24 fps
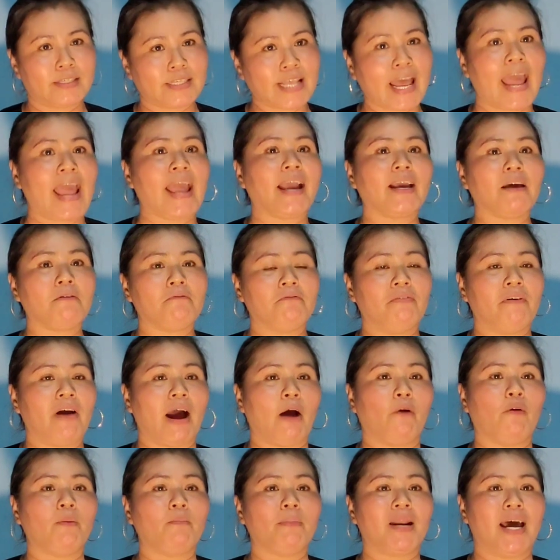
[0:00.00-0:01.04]
Sáng em
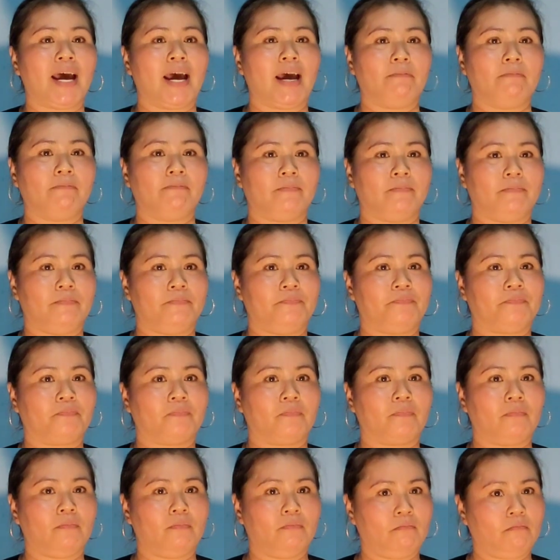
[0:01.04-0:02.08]
vào em làm.
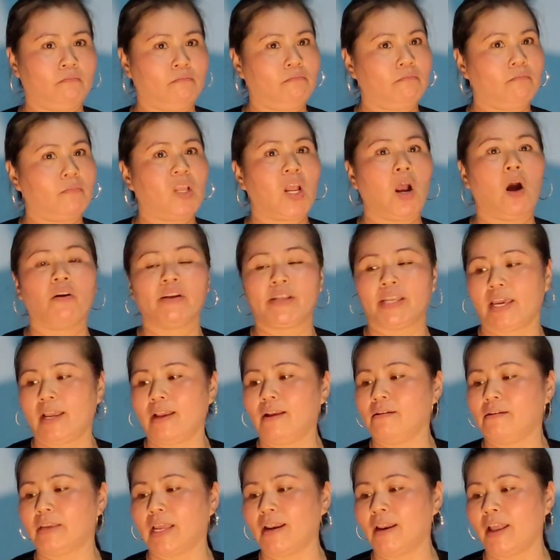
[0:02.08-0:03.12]
Rồi
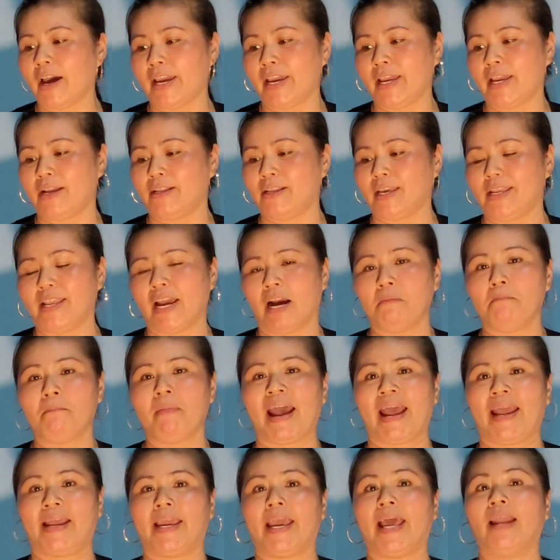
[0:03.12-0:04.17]
chị lì, chị dẫn
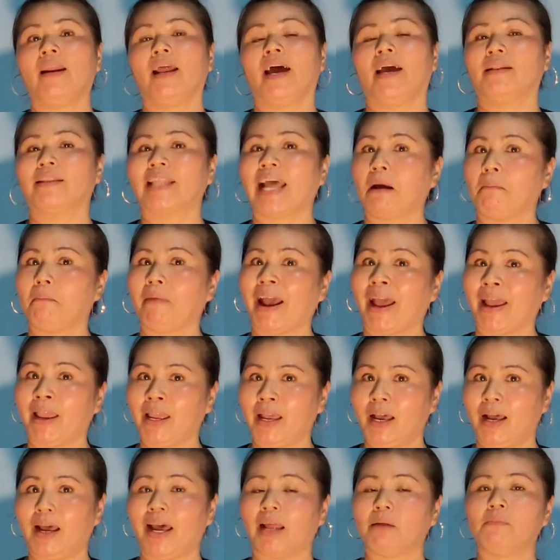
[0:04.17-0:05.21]
mai cái anh lại anh tắt máy,
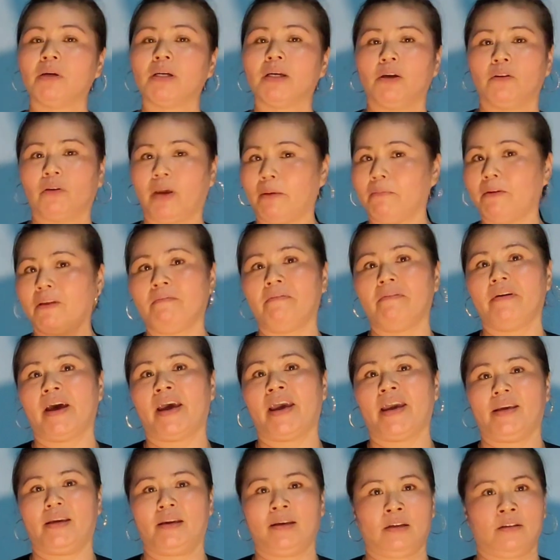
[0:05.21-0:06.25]
anh mới kêu em đi
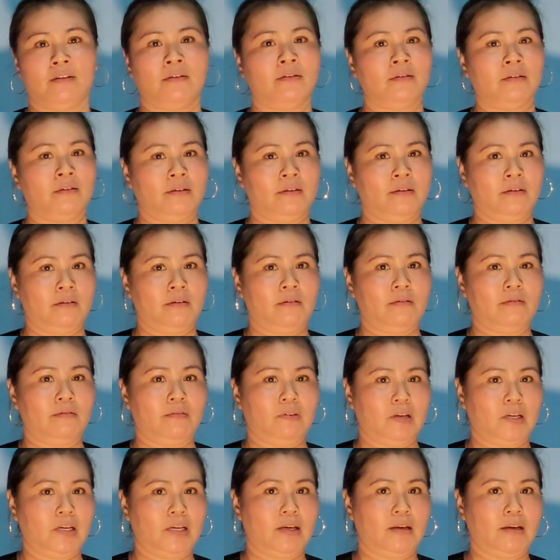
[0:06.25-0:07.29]
về.
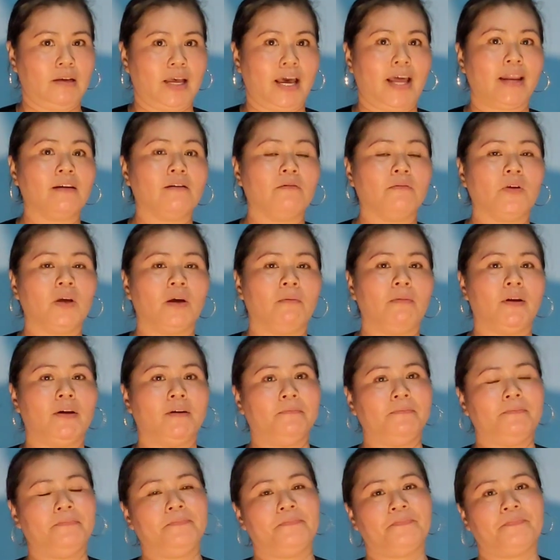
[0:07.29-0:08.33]
Anh không cái mà làm.
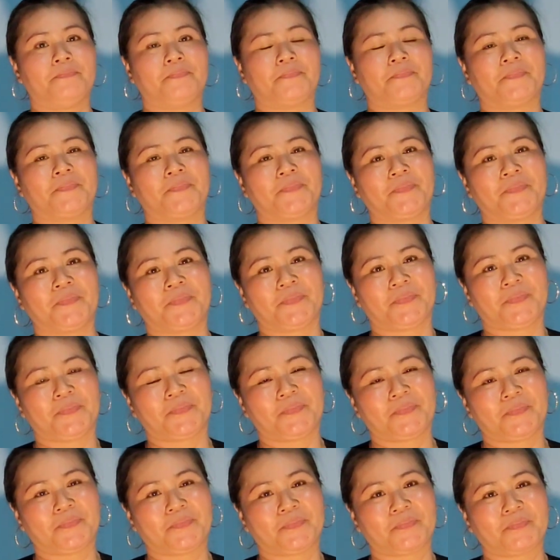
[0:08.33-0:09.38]
Chị hồi nãy chị nói mà
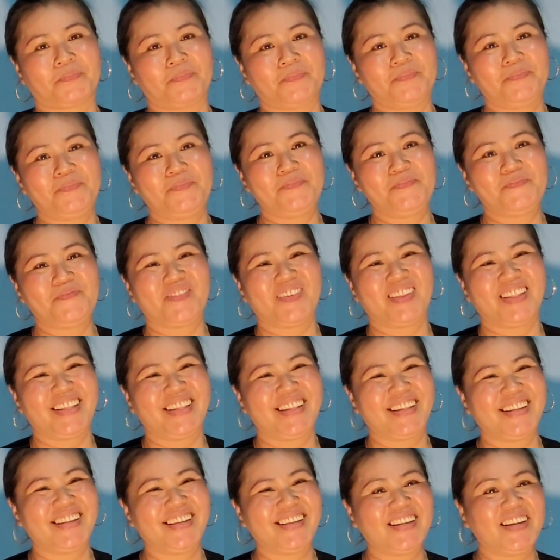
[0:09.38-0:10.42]
em tự nhiên gỡ cục là
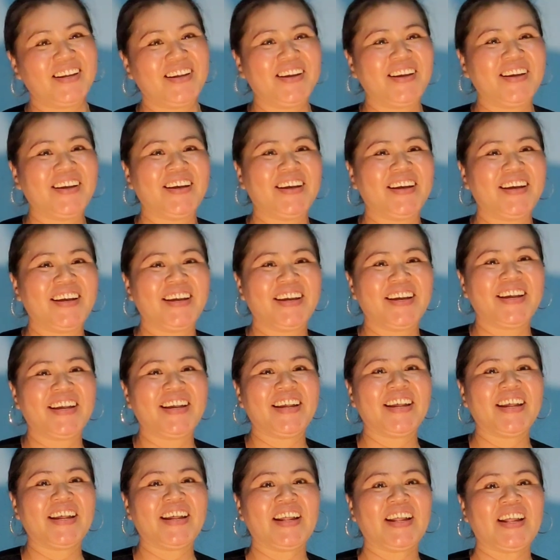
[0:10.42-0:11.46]
cái chỗ
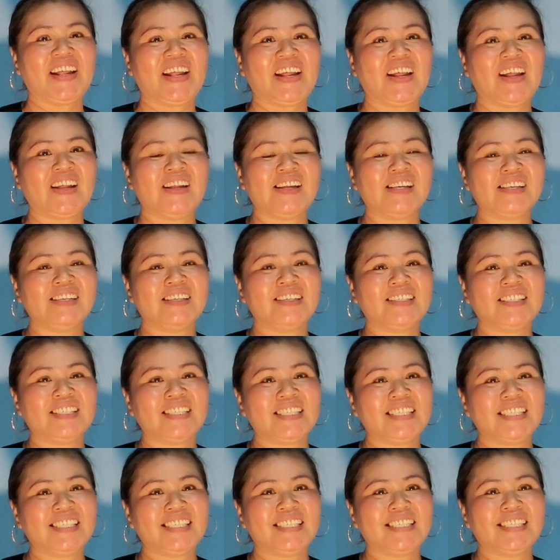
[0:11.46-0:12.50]
mà nói chuyện qua điện
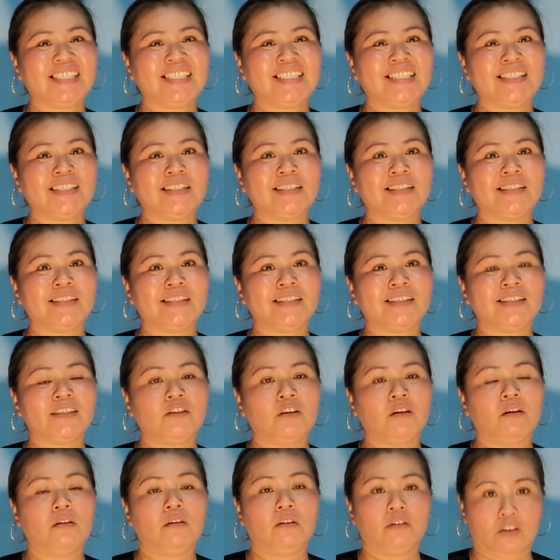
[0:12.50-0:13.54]
thoại Zalo mà người cháu
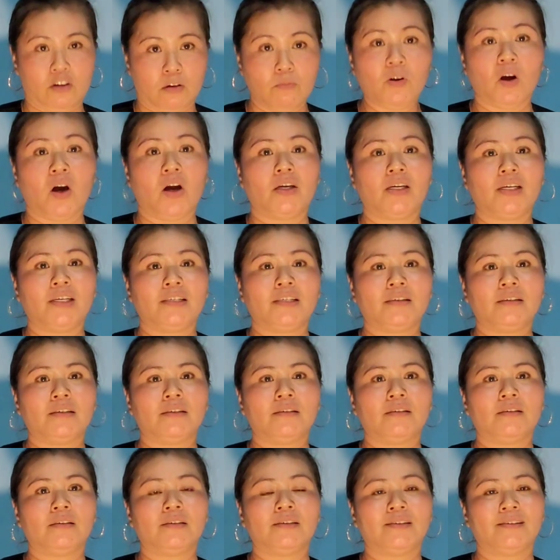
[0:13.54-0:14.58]
của chị đã thấy được cái
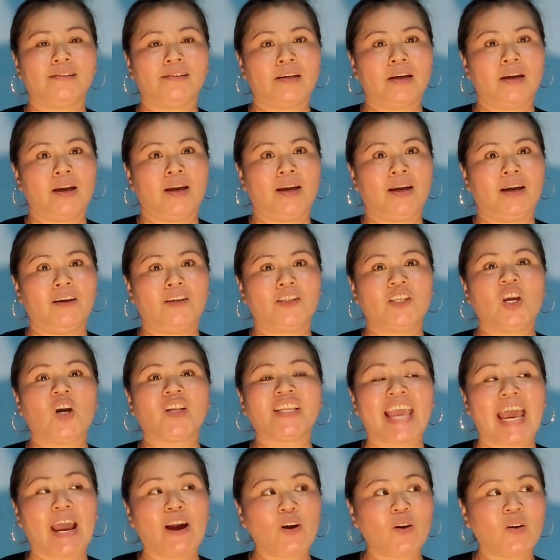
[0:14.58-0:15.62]
vong linh của cái nhỏ
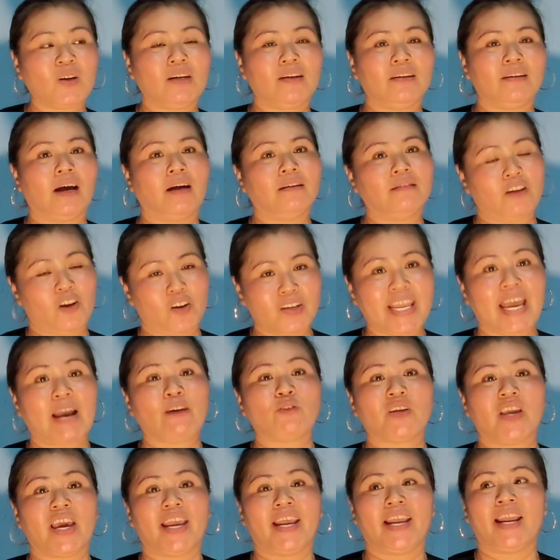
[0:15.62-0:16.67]

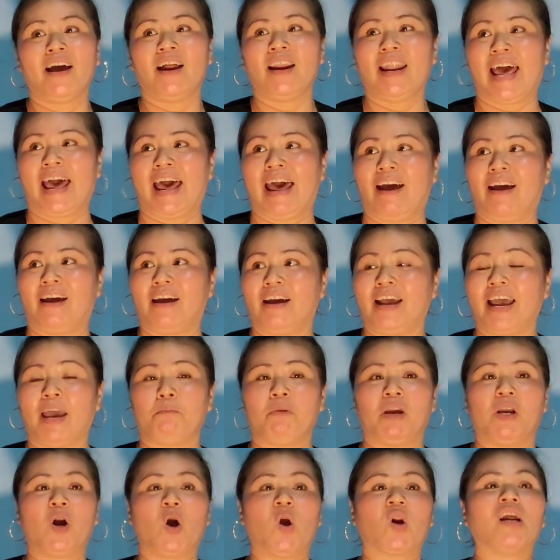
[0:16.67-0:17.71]
cháu chị đó, là hai
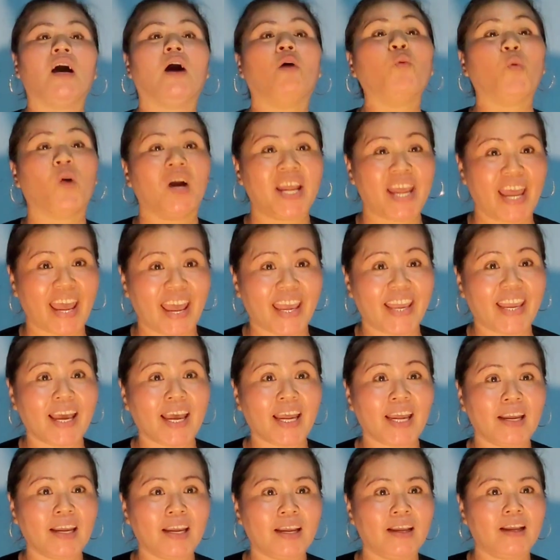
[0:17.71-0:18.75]
mẹ con nó ở quận 2 á.
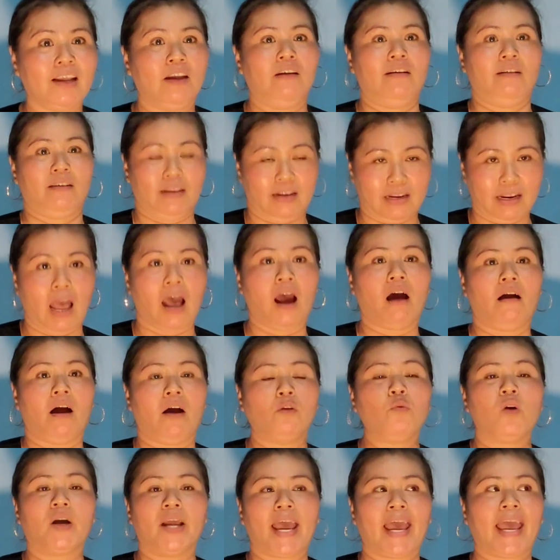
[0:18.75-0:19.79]

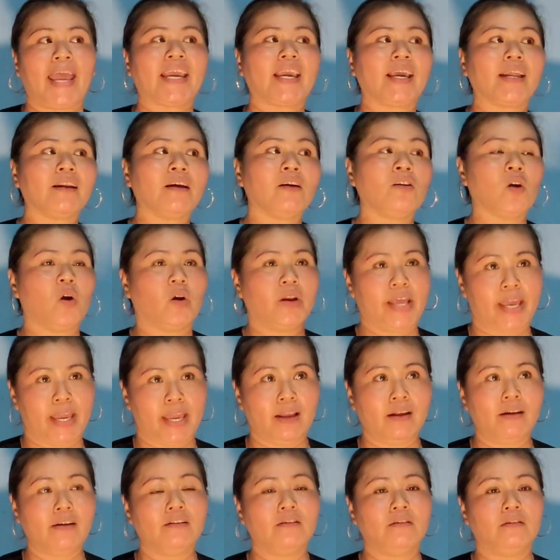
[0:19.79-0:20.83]
Ở quận 2 cái nó gọi
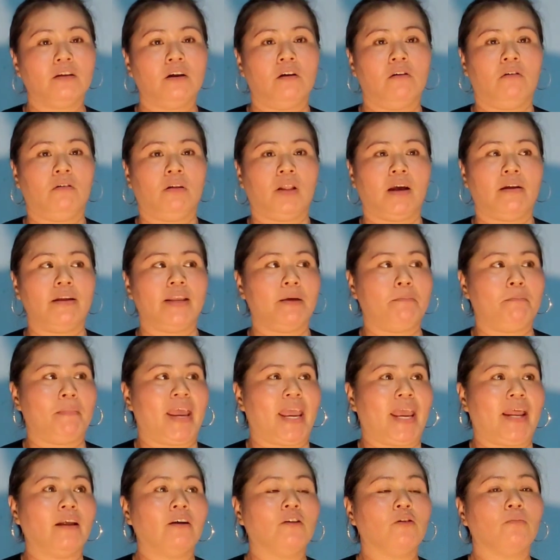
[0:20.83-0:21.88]
điện thường tại vì
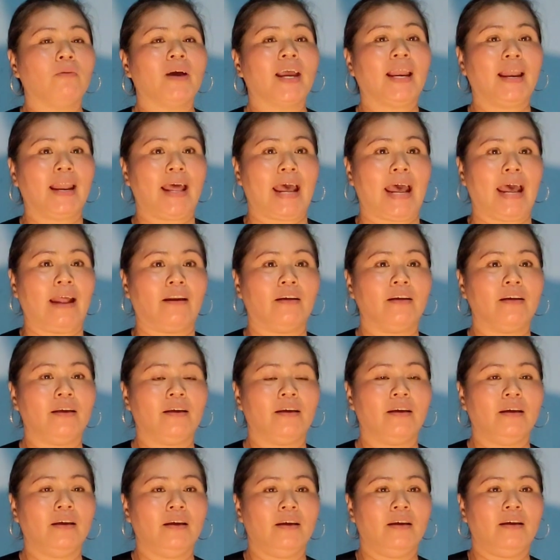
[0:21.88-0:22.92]
mẹ nó cũng hay la,
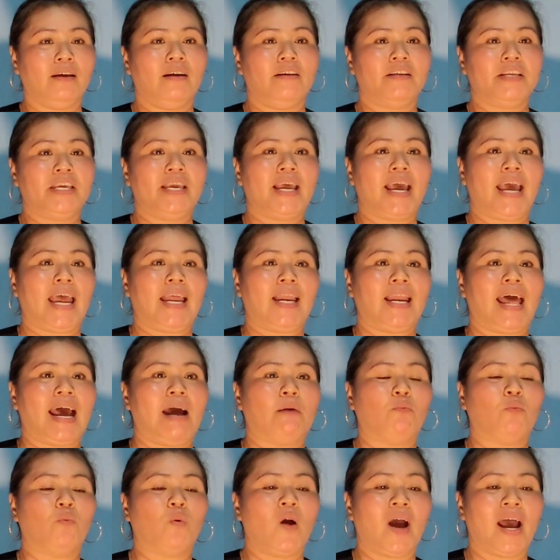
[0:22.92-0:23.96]
nói dì hai
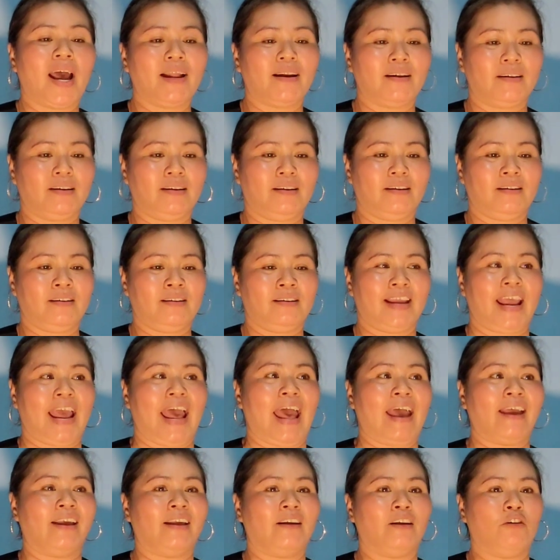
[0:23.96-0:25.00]
làm quá rồi
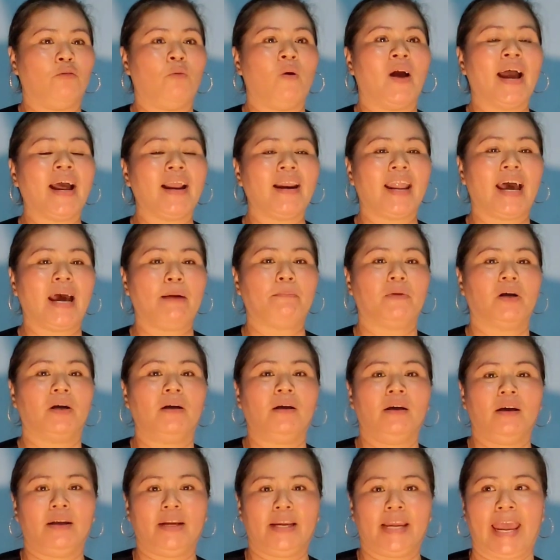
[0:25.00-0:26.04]
cài quá, làm
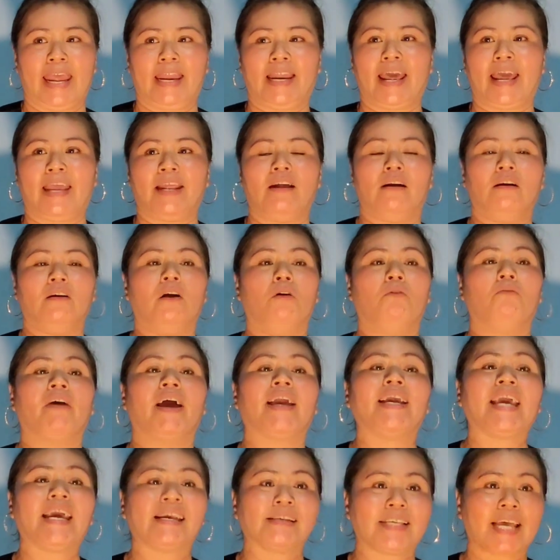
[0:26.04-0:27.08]
ngày này rồi còn
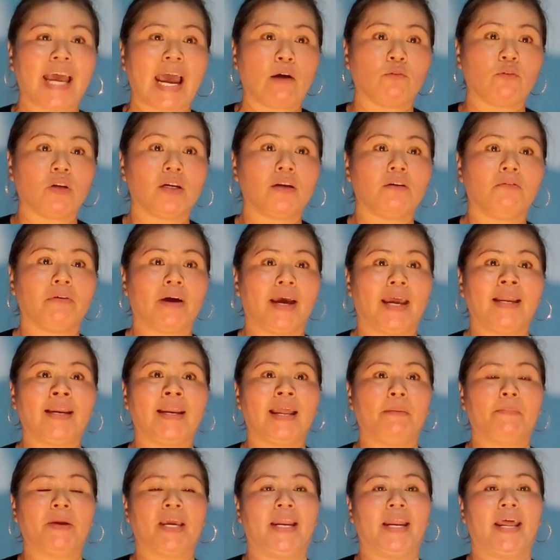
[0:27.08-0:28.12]
phải ngày sau nữa, đâu phải
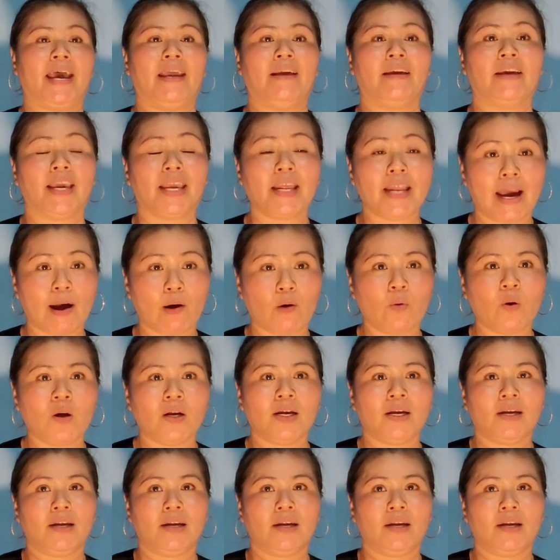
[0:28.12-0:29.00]
làm ngày nay nghỉ đâu.